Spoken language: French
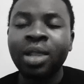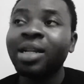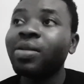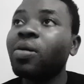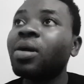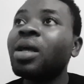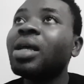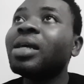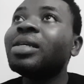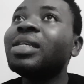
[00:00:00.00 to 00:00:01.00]
Donc,
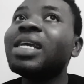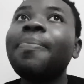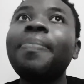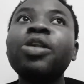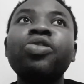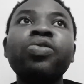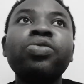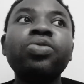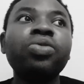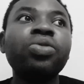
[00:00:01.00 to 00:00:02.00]
il n'y a pas
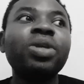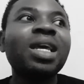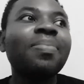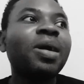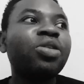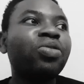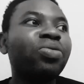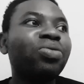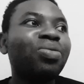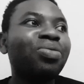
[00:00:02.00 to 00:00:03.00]
de, il n'y a pas
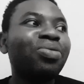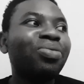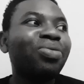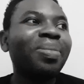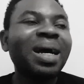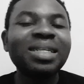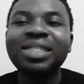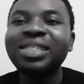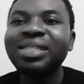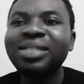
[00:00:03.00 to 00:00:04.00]
de,
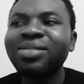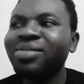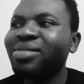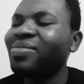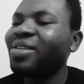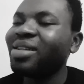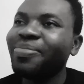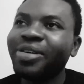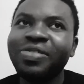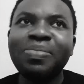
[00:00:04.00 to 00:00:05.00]
magie, de,
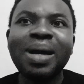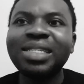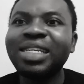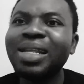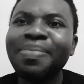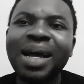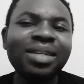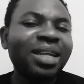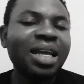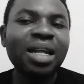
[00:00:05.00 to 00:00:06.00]
preuve de magie
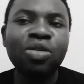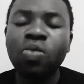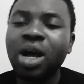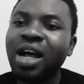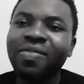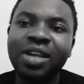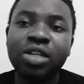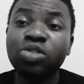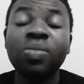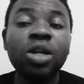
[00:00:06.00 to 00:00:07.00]
élémentaire, quoi, avec les
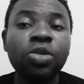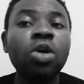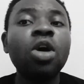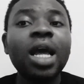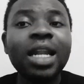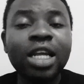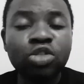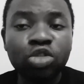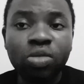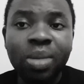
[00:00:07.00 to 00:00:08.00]
ossements. Non, les
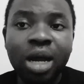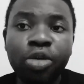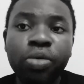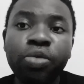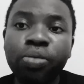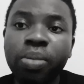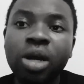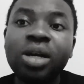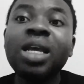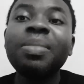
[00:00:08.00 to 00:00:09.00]
ossements
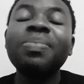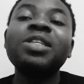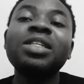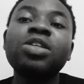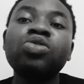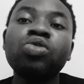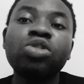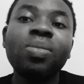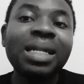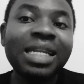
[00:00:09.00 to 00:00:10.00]
humains et même certains
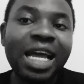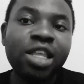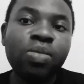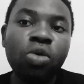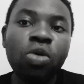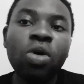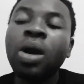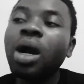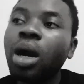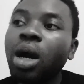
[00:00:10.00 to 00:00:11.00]
ossements d'animaux
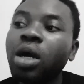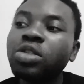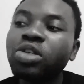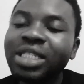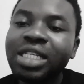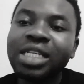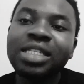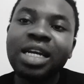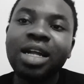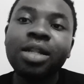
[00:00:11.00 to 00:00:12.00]
rentrent
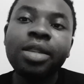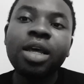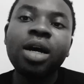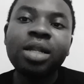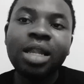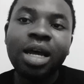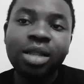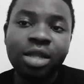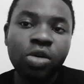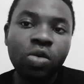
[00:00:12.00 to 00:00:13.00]
déjà dans la
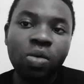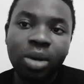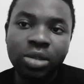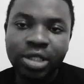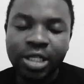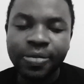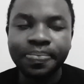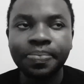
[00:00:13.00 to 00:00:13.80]
nécromancie.